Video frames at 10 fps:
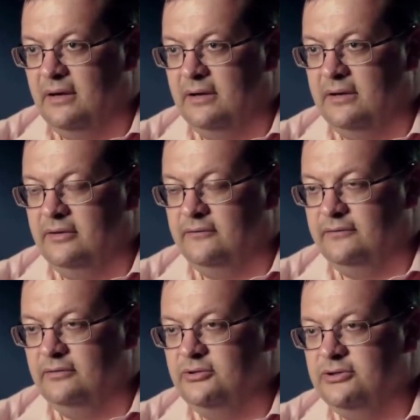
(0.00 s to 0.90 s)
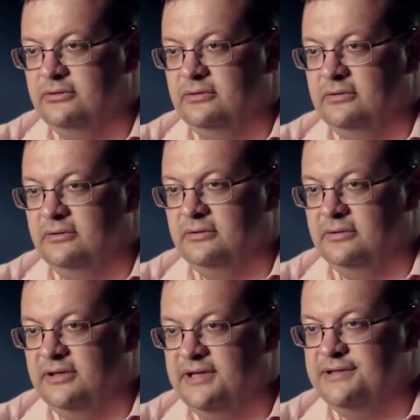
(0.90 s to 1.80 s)
А, дело в том, что
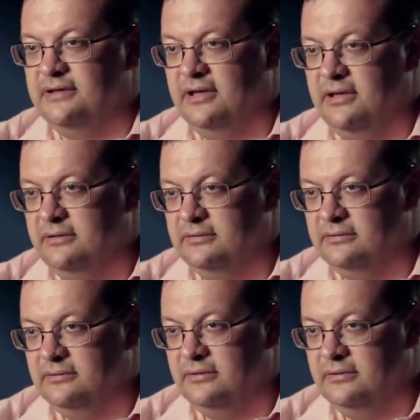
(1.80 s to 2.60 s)
а, Третий рейх